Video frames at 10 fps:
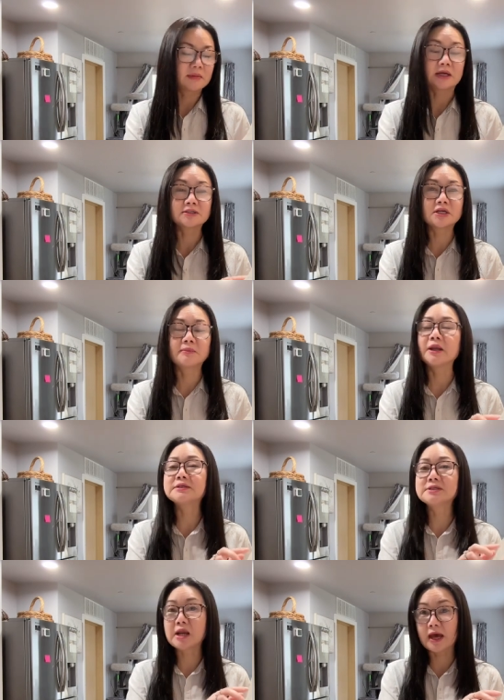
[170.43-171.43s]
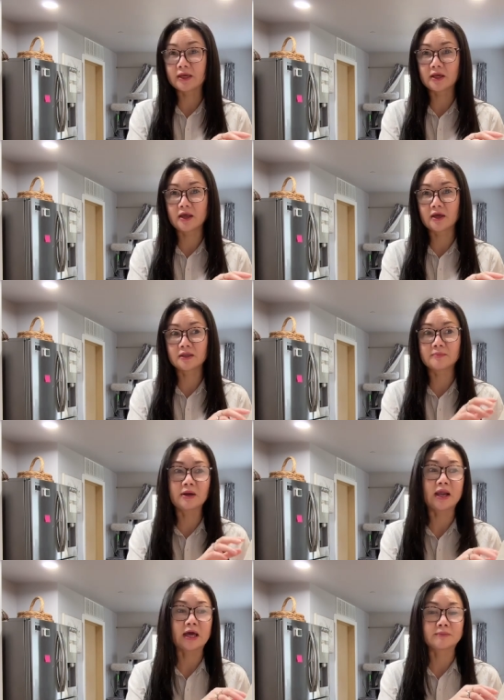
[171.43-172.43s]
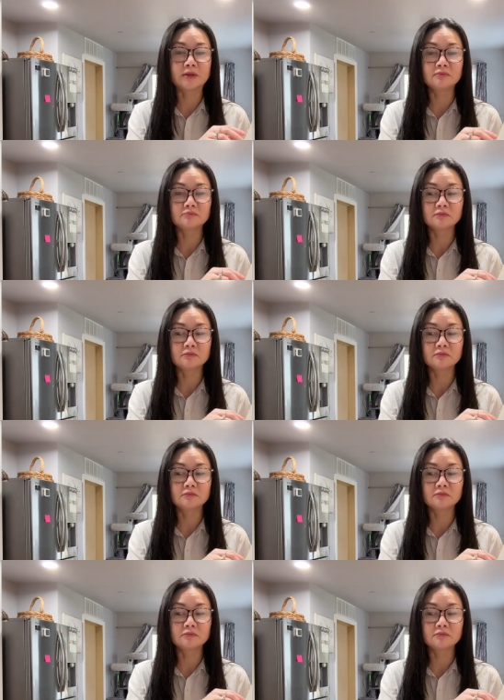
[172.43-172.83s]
บางเทื่อมันอาจสิหลายก็ได้ ถ้ามันหลายมัน